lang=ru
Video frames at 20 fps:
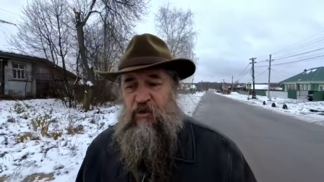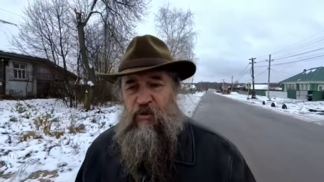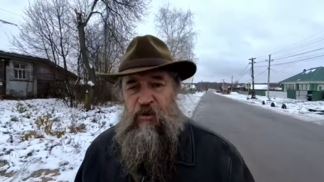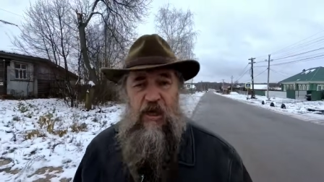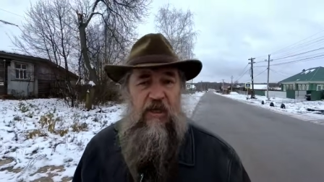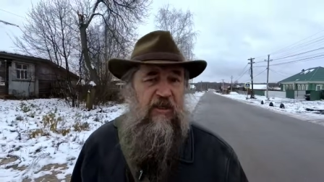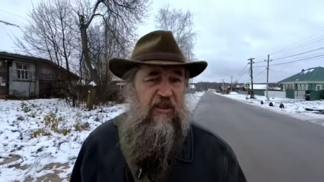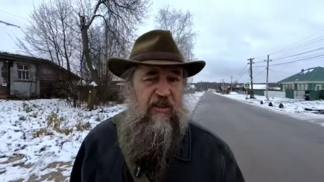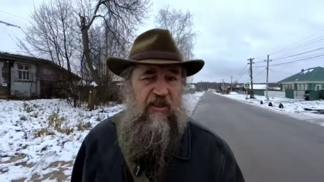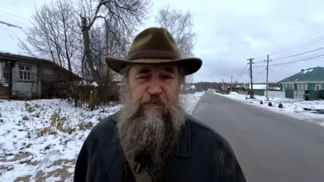
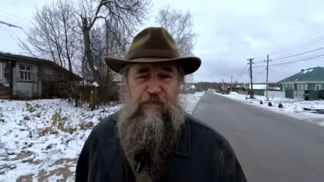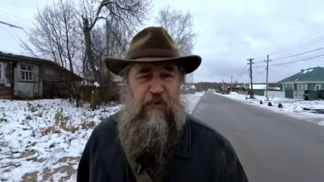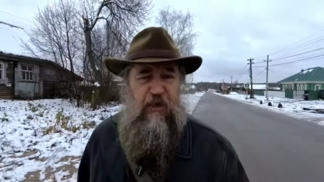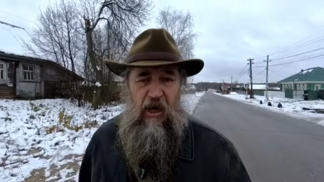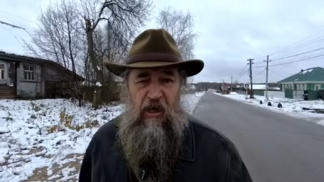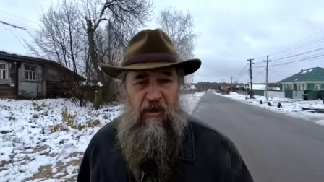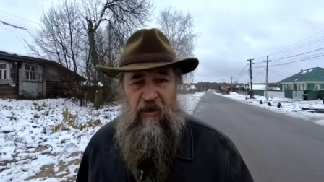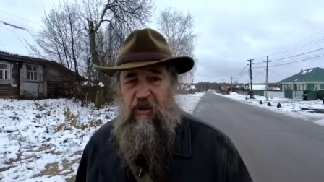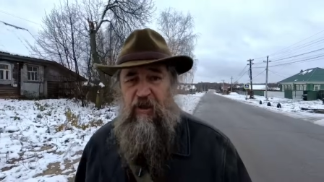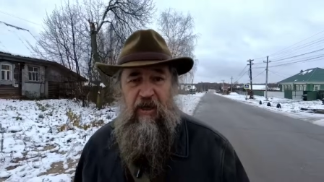Но я не
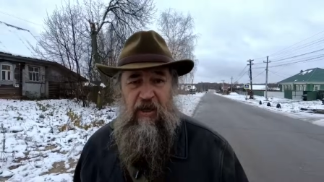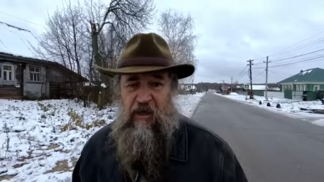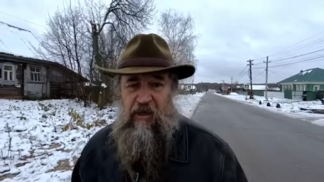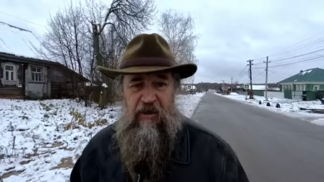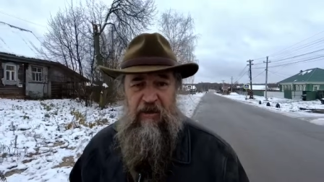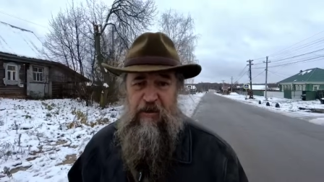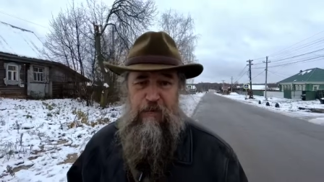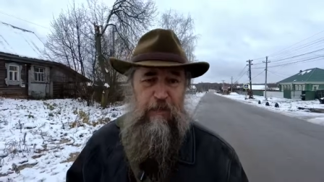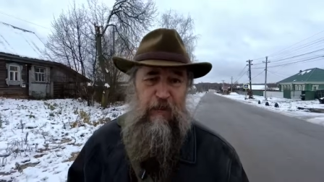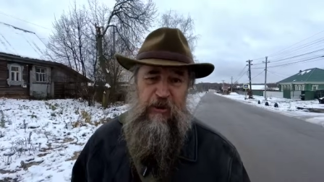стал
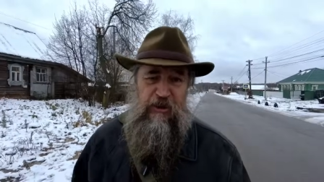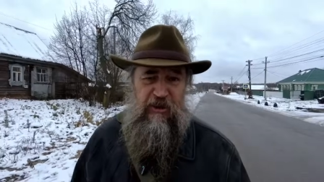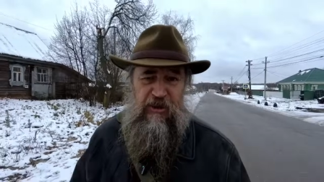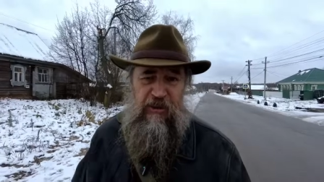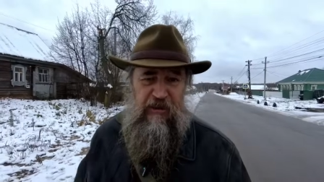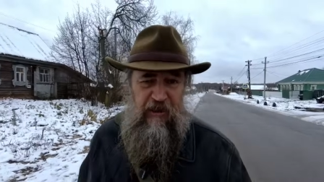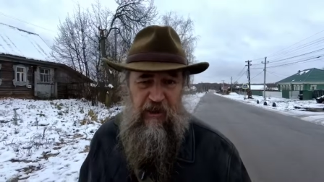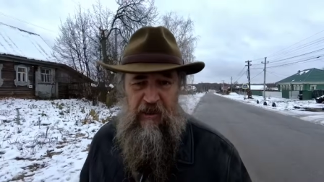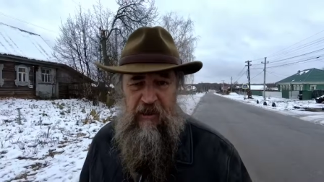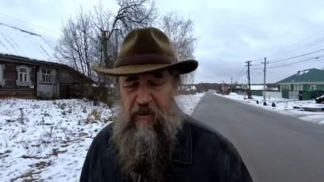
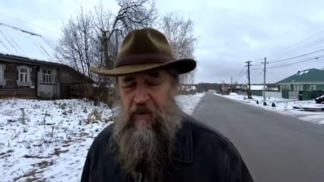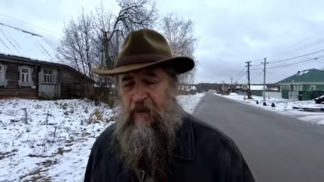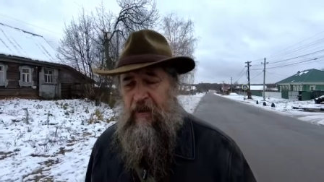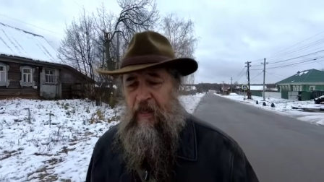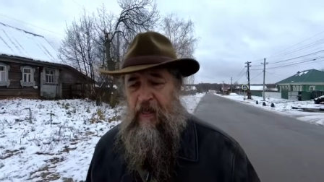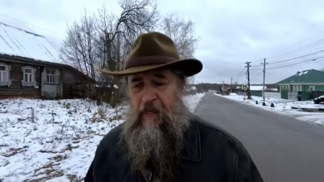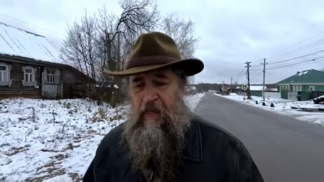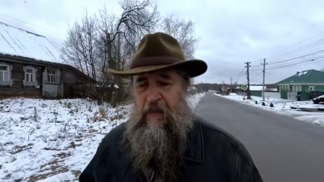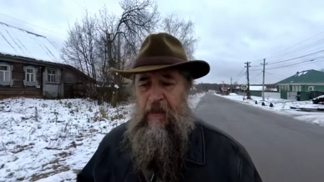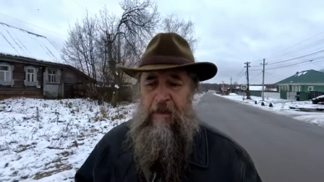спешить.
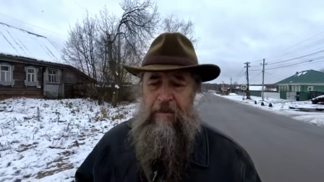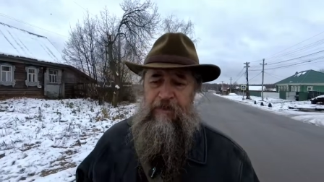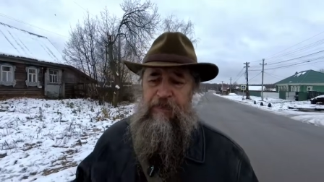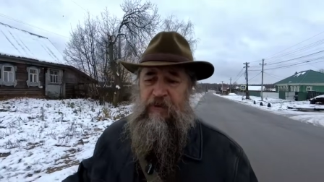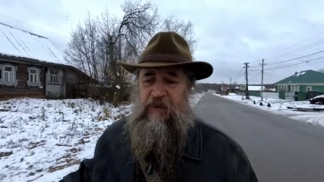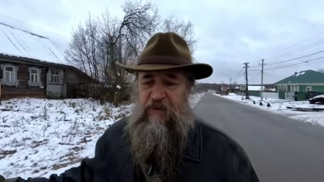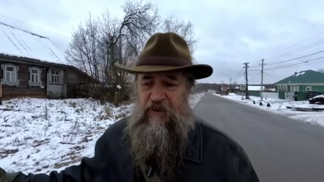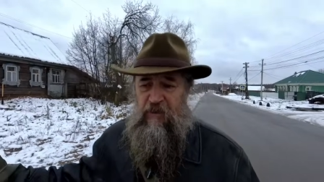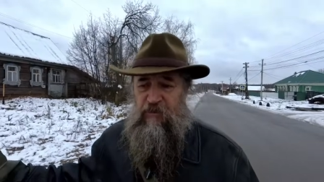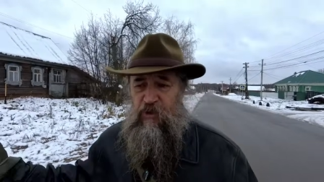
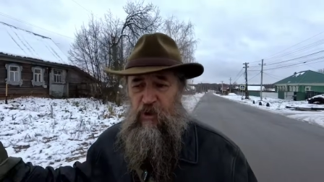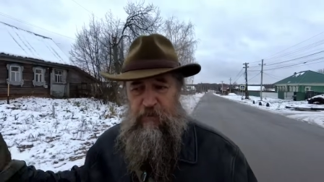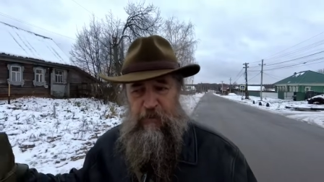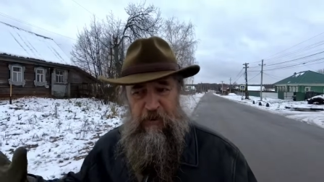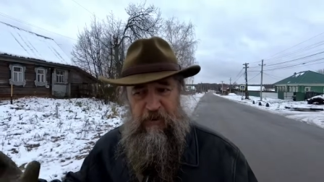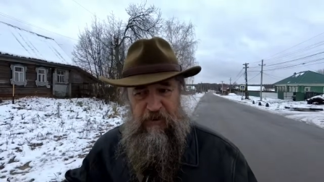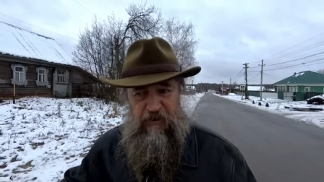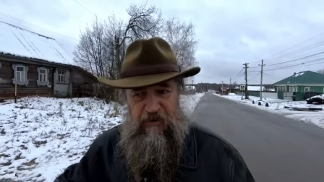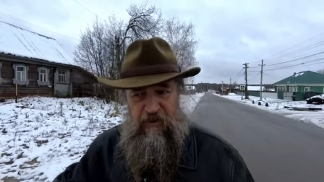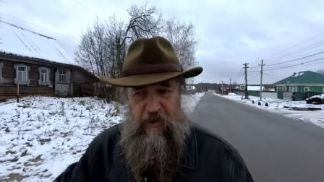Со
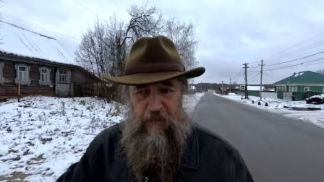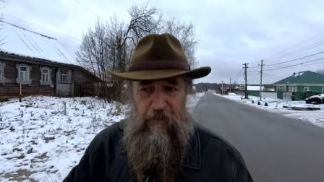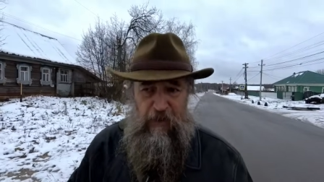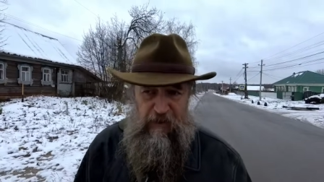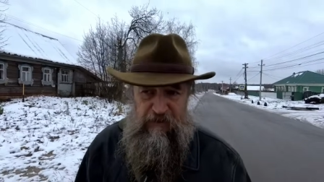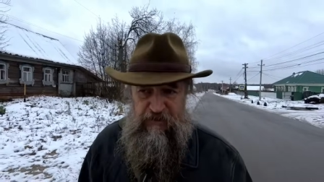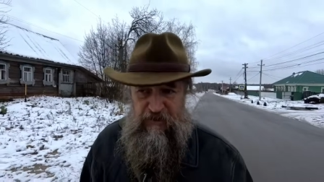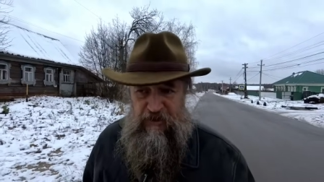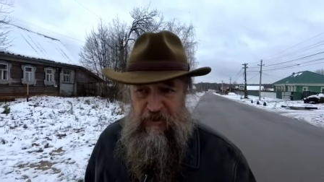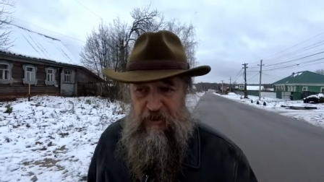мной перешла
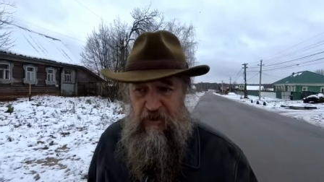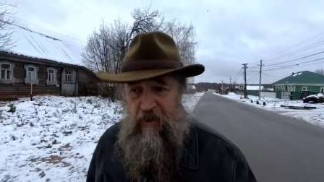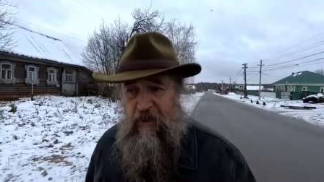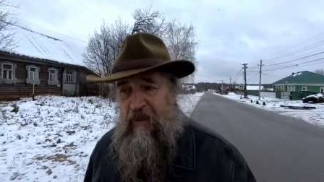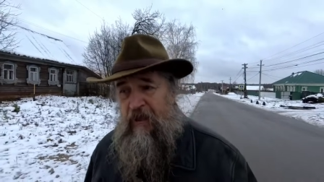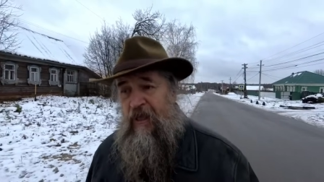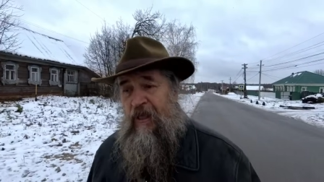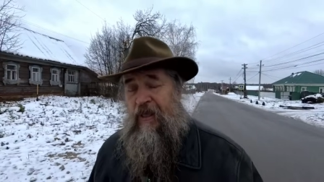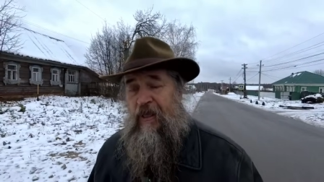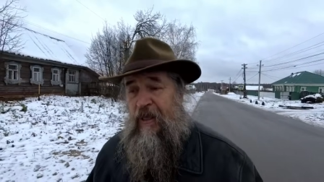матушка.